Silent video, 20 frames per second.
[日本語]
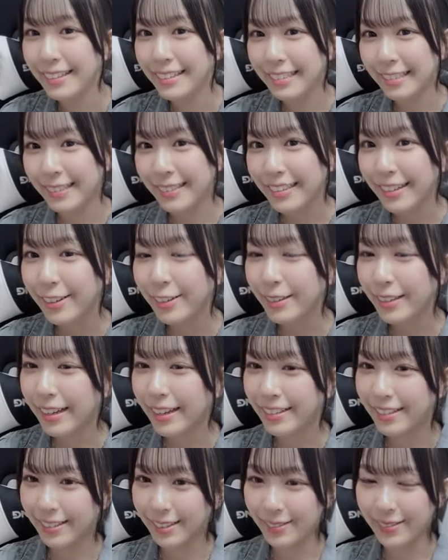そんなこと
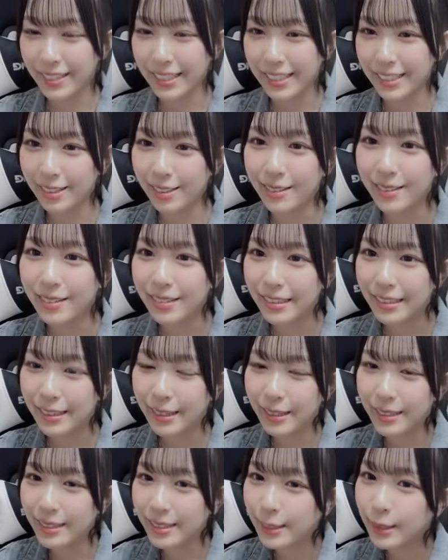あるって思ったけど
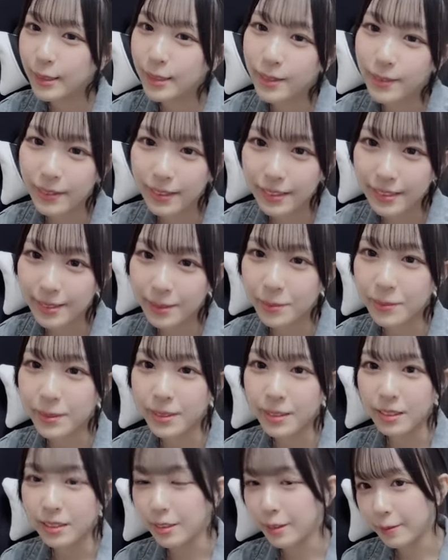長谷川って呼ば
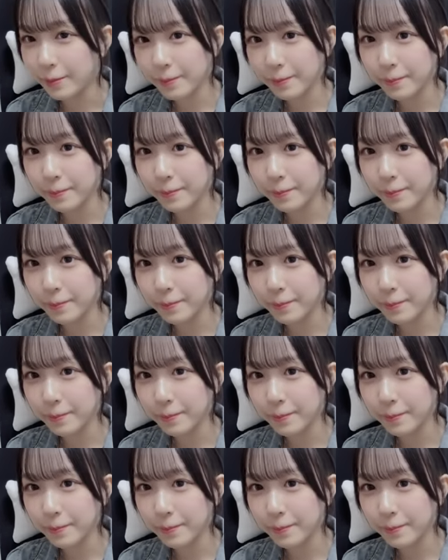れてた